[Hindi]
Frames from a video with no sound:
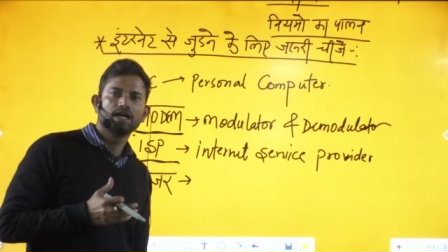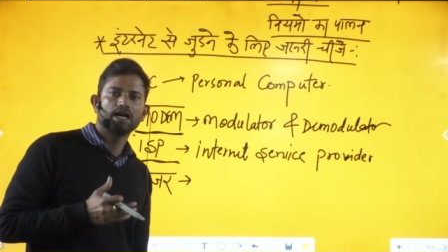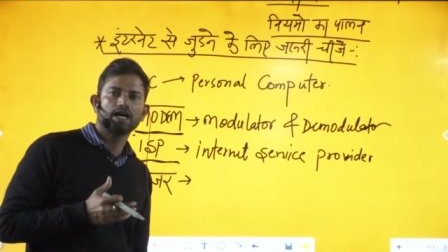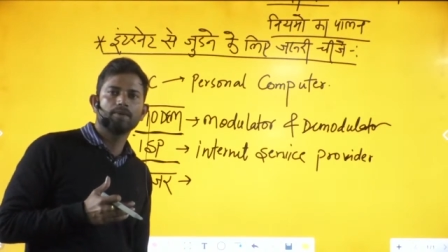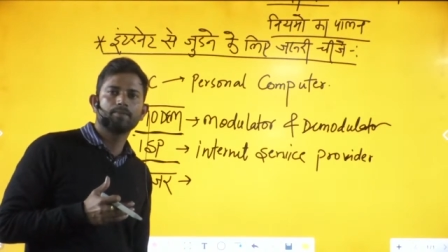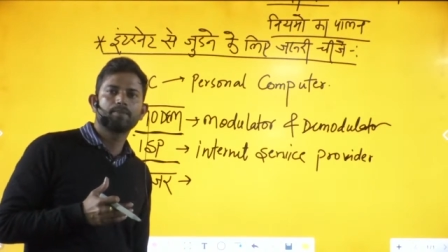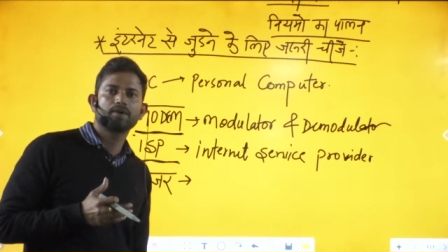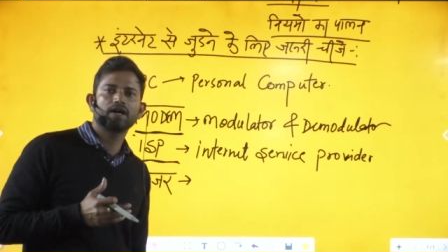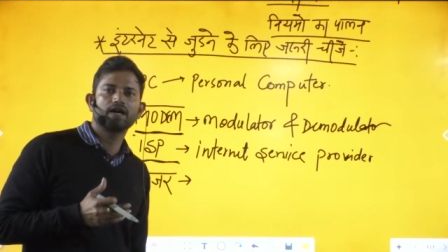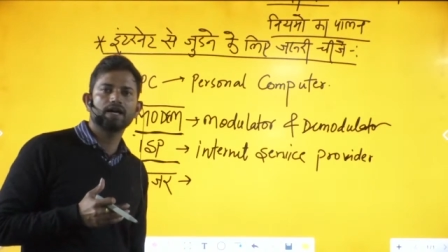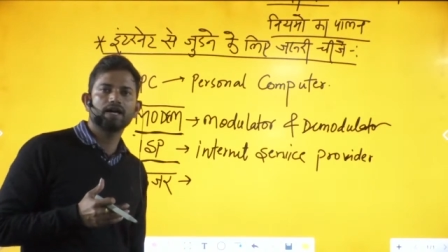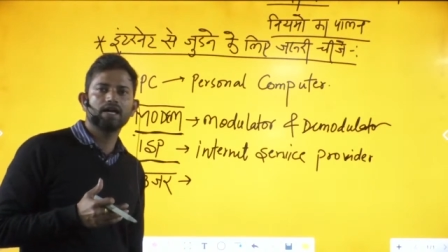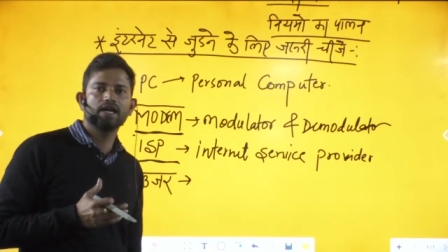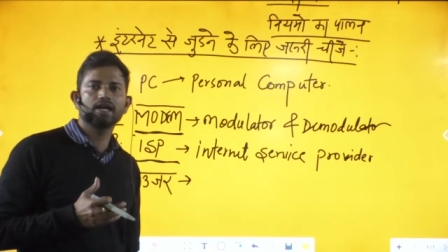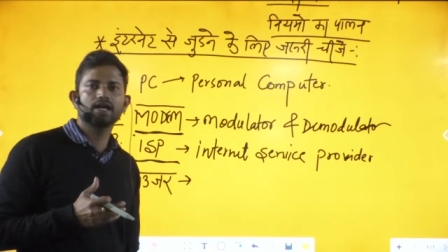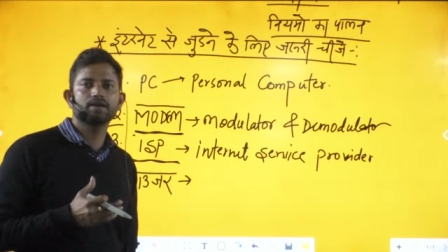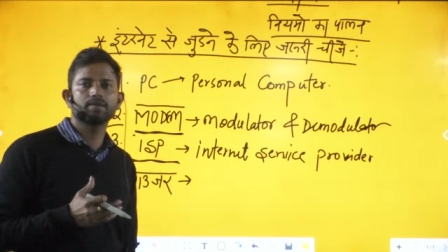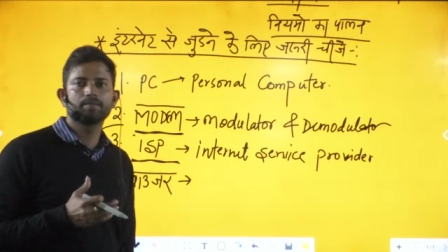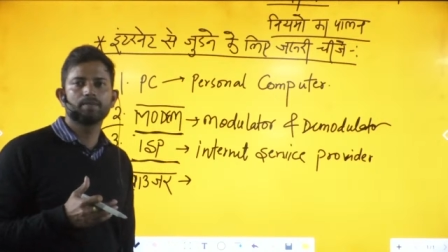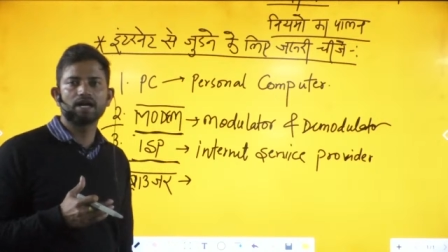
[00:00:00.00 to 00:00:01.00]
आपका
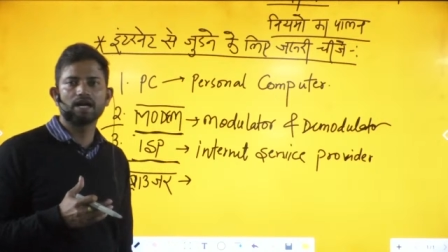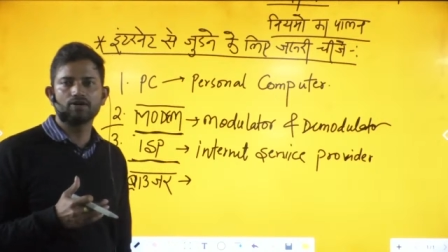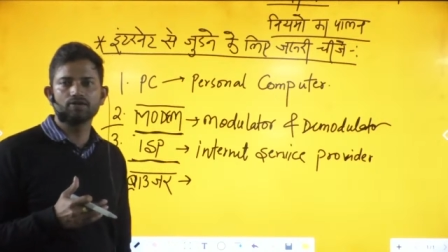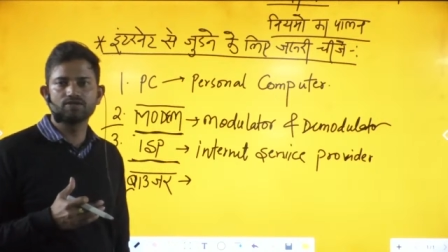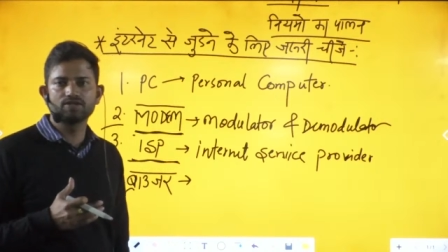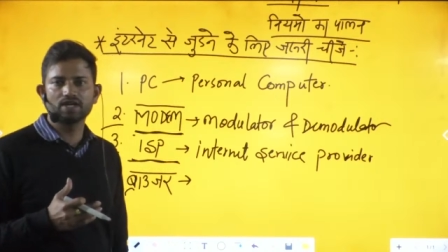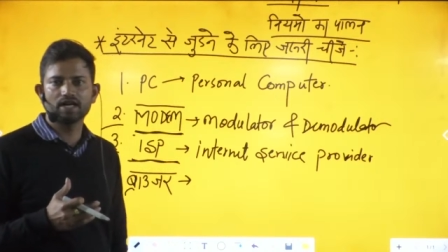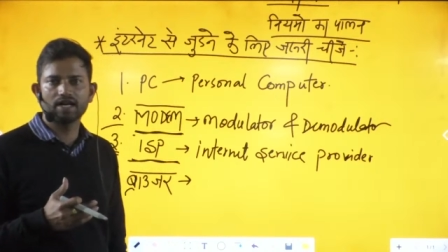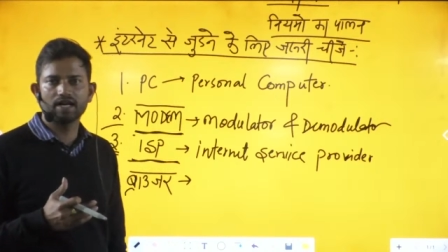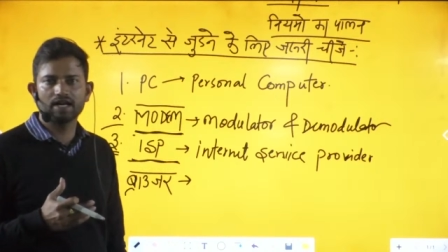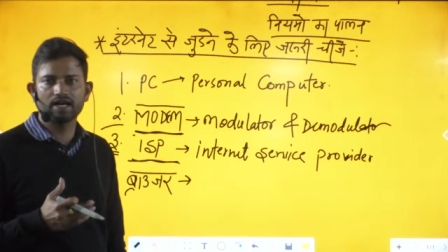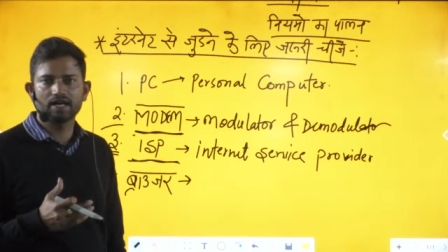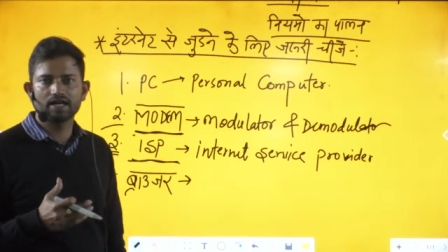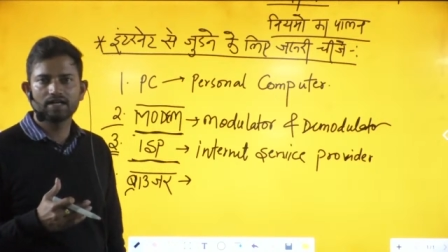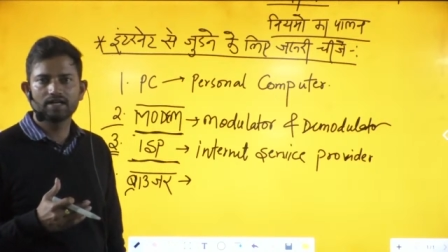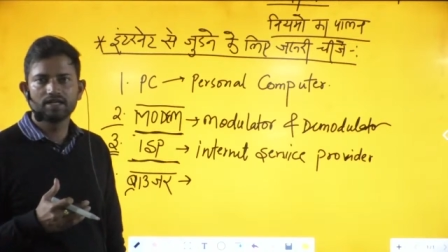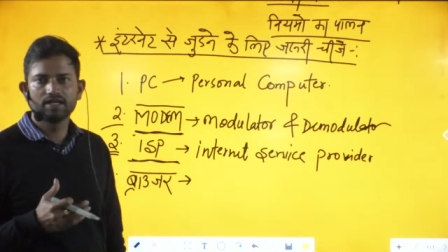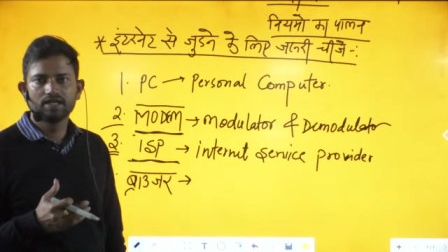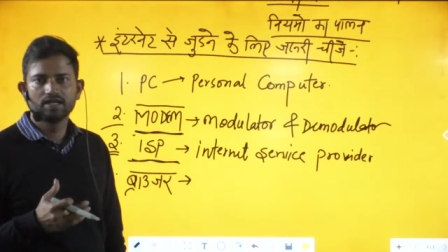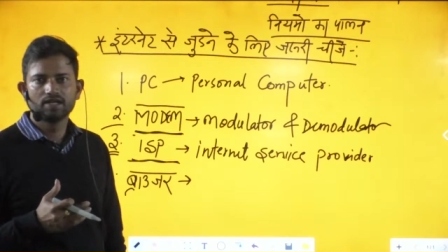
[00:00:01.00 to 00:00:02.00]
एक ब्राउज़र है
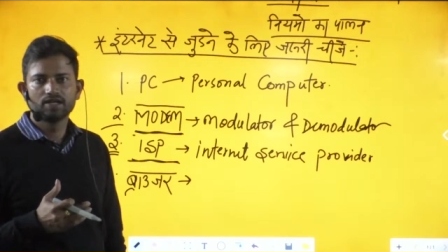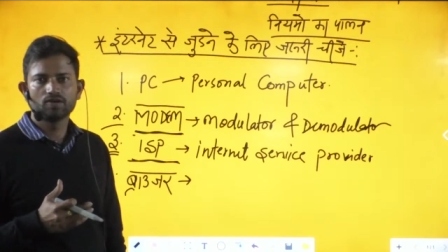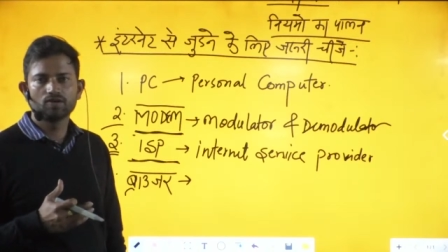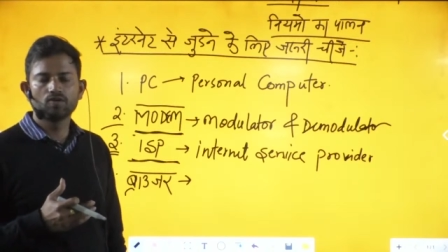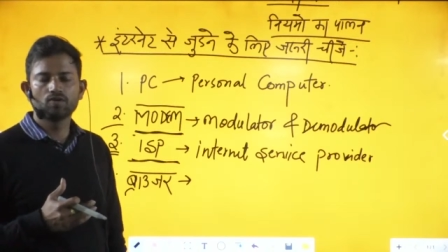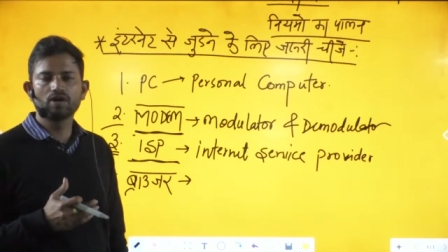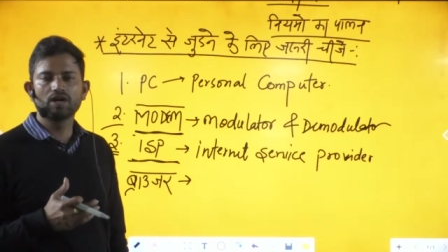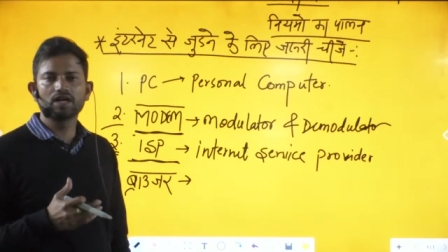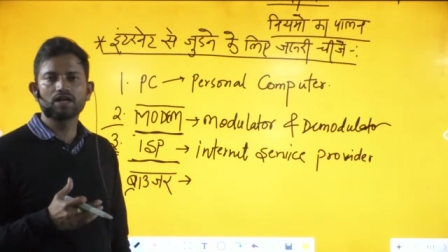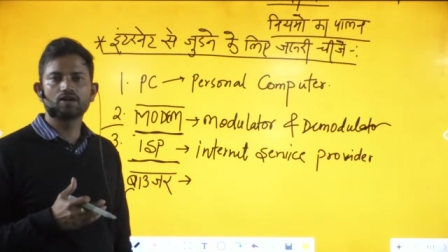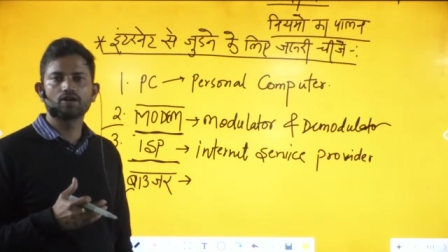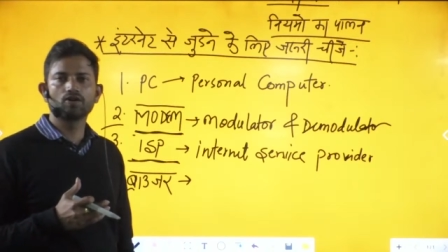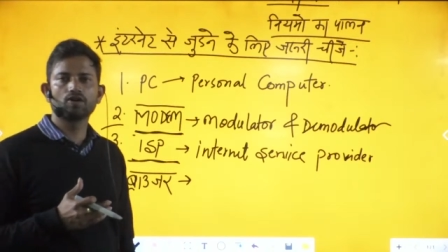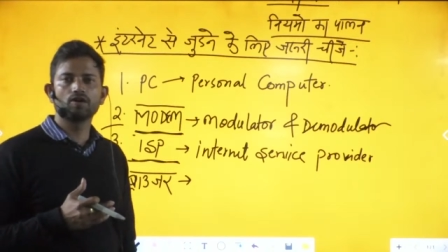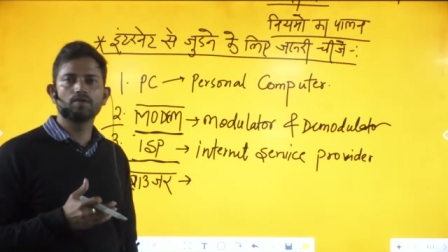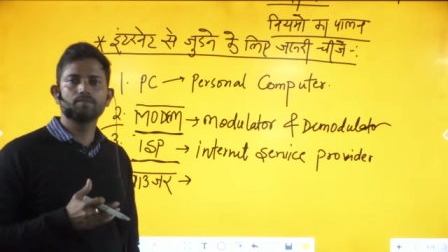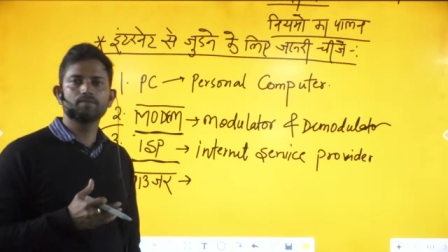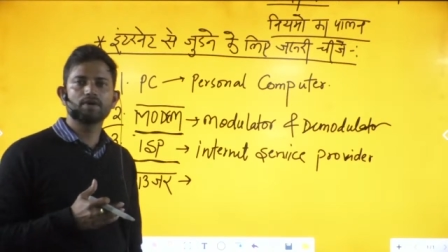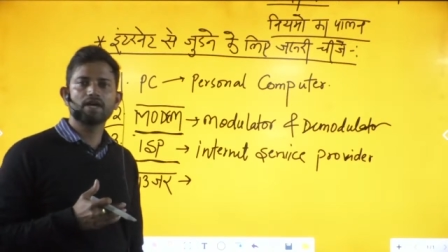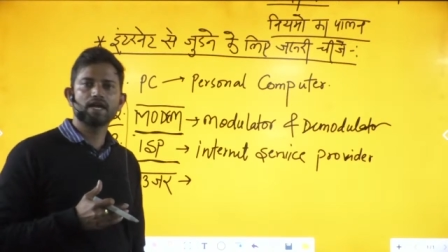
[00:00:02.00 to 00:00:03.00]
गूगल
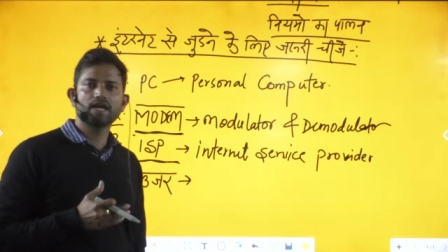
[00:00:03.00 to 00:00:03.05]
क्रोम